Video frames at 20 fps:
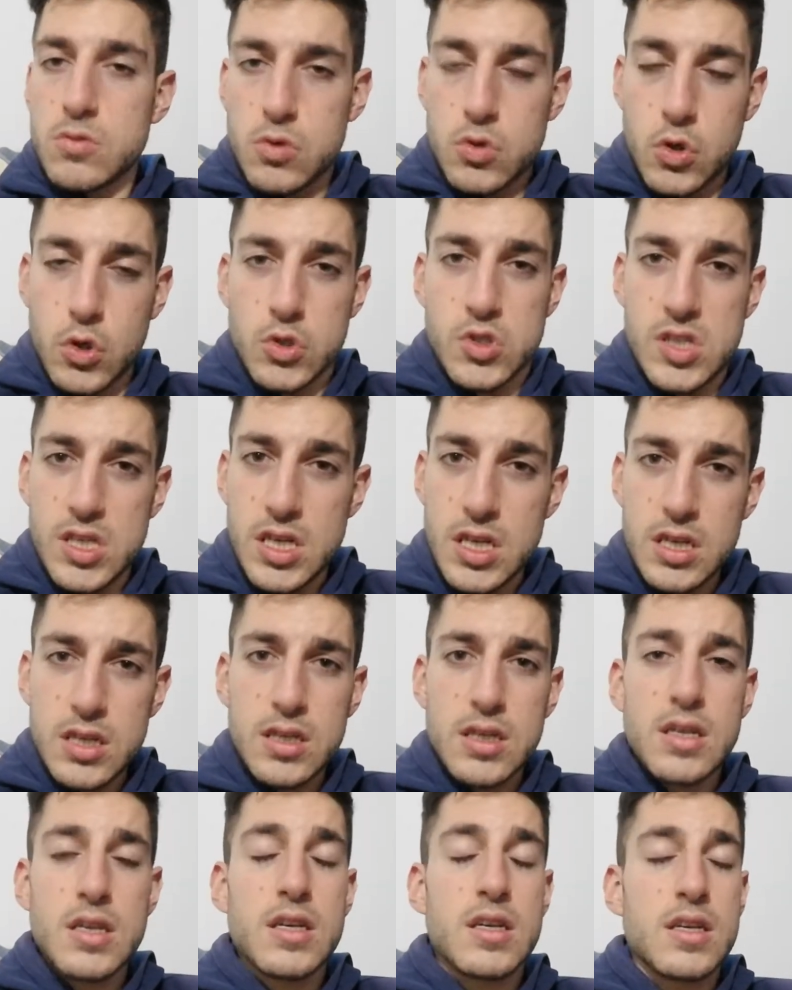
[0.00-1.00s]

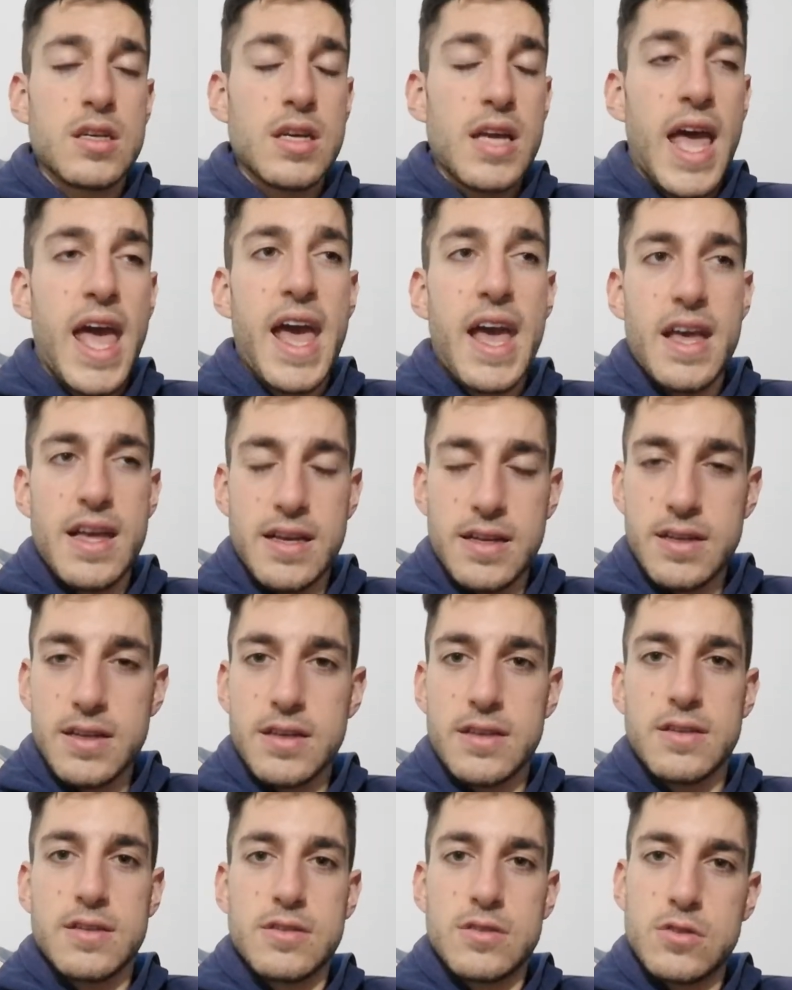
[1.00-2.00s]
Così è
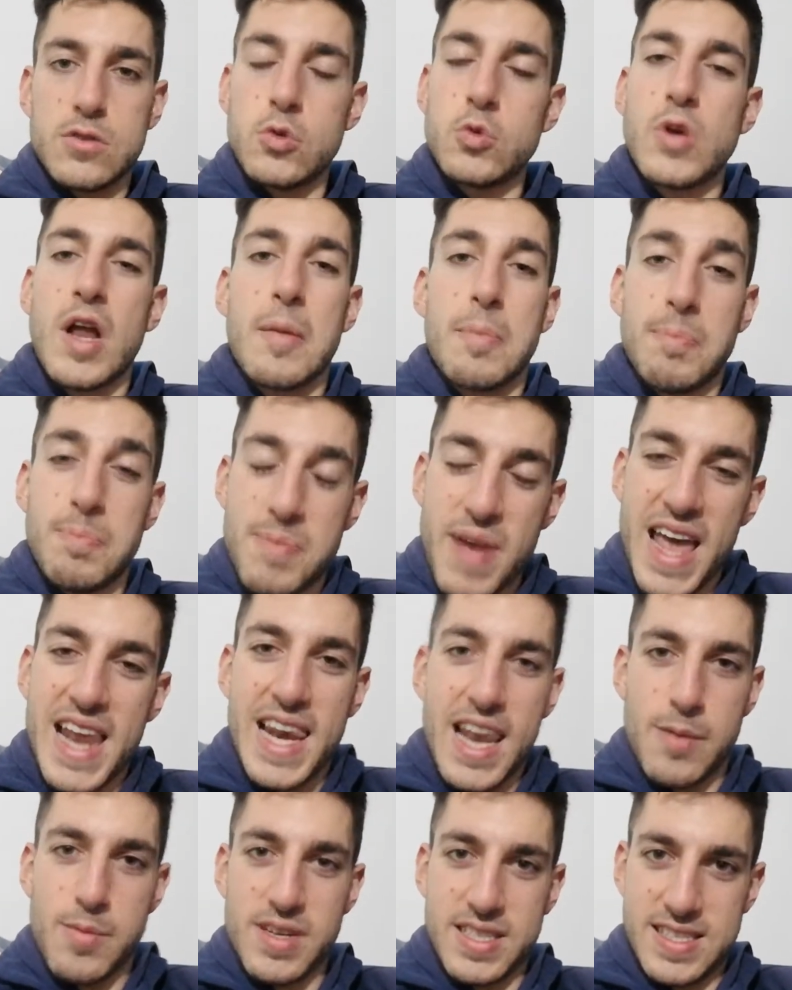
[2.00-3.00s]
una
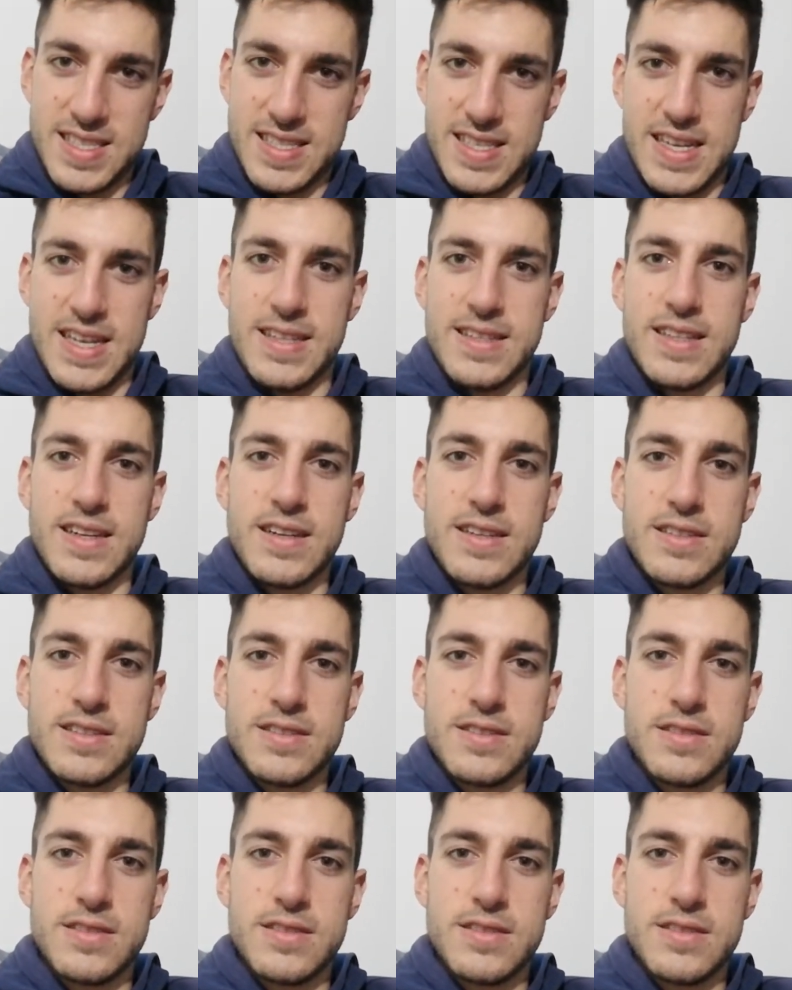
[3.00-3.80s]
bella mazzata